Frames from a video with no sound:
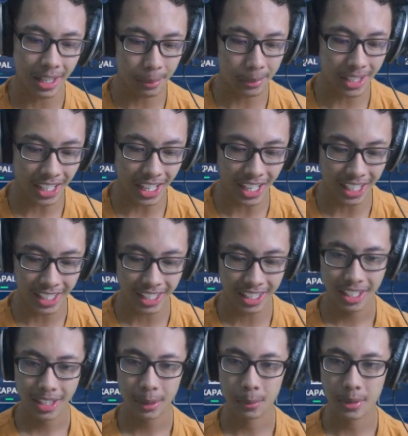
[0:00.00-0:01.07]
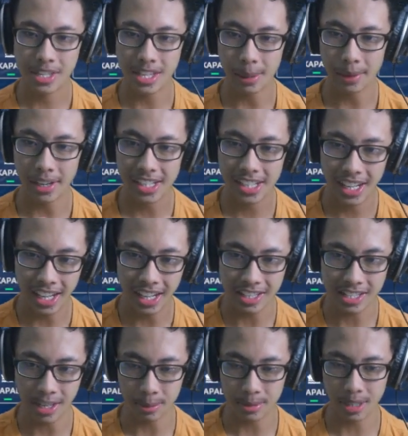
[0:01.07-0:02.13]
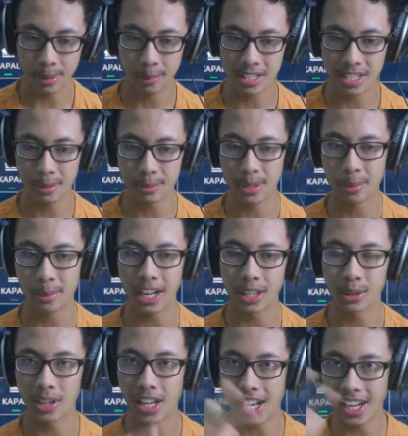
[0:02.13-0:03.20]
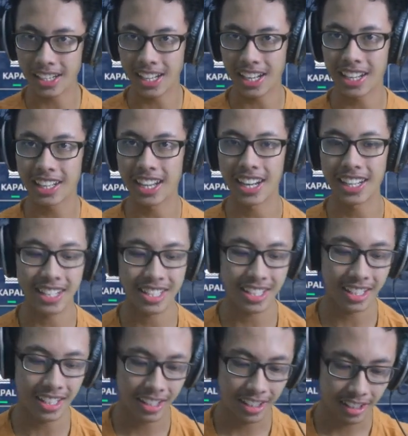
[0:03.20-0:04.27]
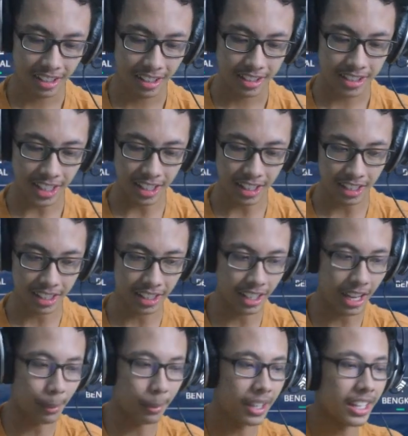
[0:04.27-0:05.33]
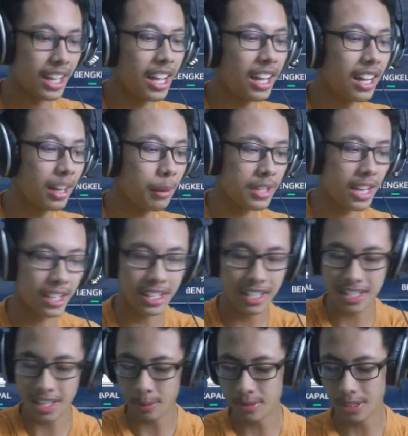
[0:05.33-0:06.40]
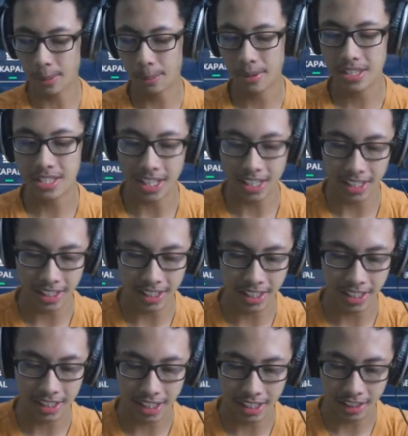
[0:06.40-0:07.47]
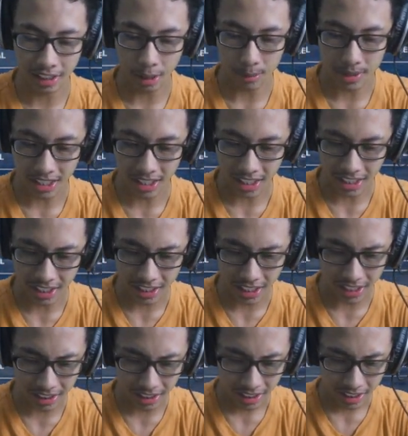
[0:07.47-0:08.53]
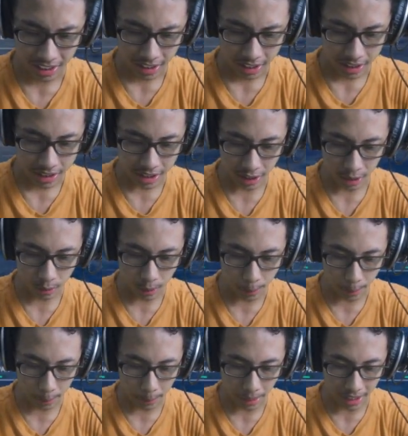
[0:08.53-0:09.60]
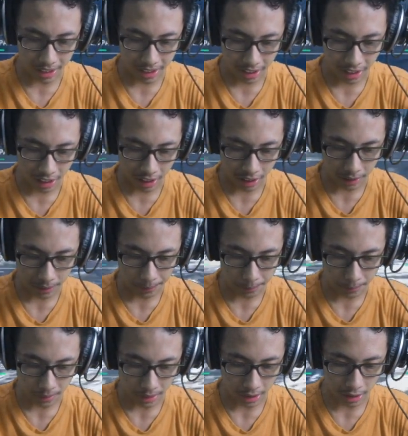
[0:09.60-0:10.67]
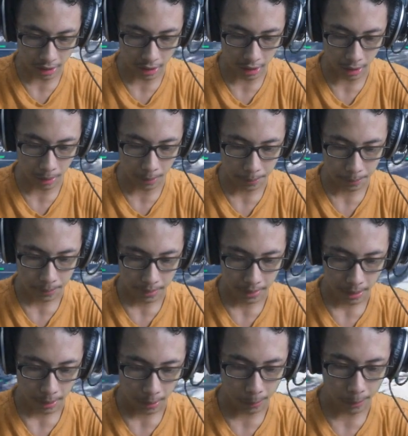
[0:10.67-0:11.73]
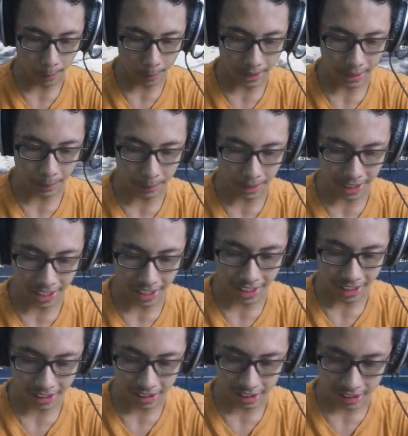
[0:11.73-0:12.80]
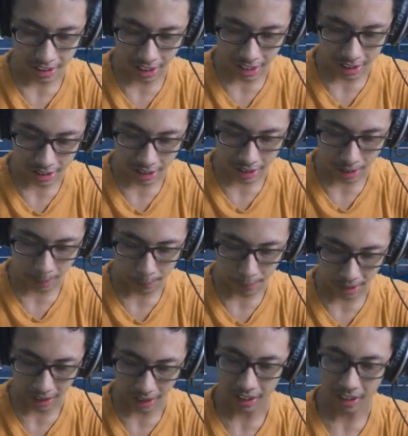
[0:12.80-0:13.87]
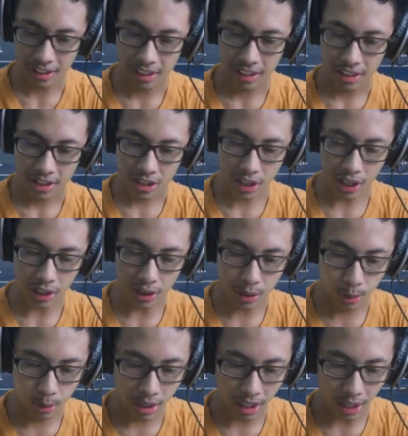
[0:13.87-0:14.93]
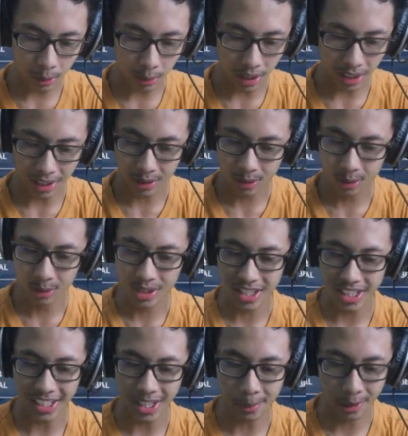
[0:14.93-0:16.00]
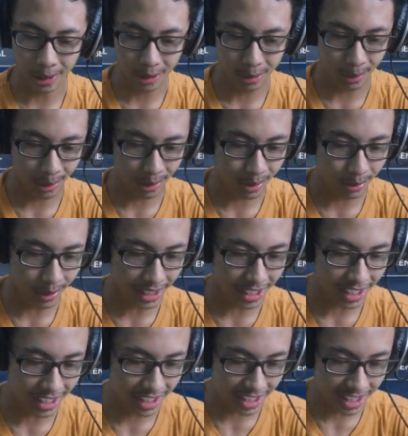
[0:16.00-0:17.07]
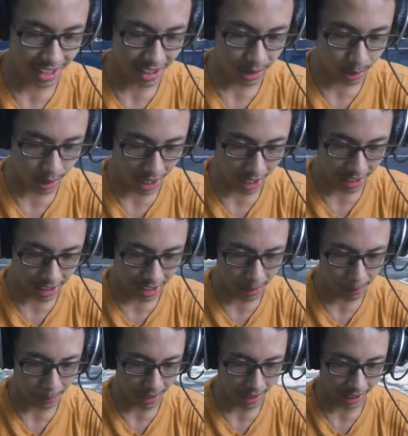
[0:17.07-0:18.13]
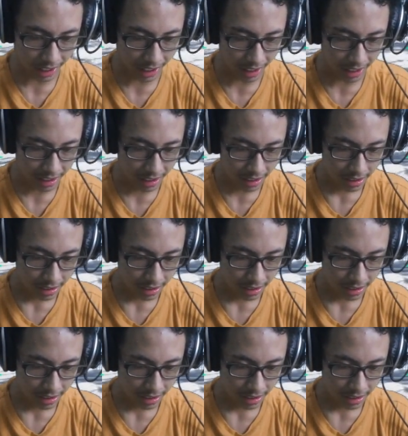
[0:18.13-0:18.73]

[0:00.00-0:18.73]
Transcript: game ini lagi Bersama dengan subscriber-subscriber atau kalian-kalian yang ada di channel ini Apa yang menjadi subscriber channel ini Dan kalau misalkan kalian lihat di sini gue bermain dengan uh, beberapa teman ya Ini ada yang pakai skin juga Waduh skinnya bagus-bagus semua Dan di sini juga ada yang pakai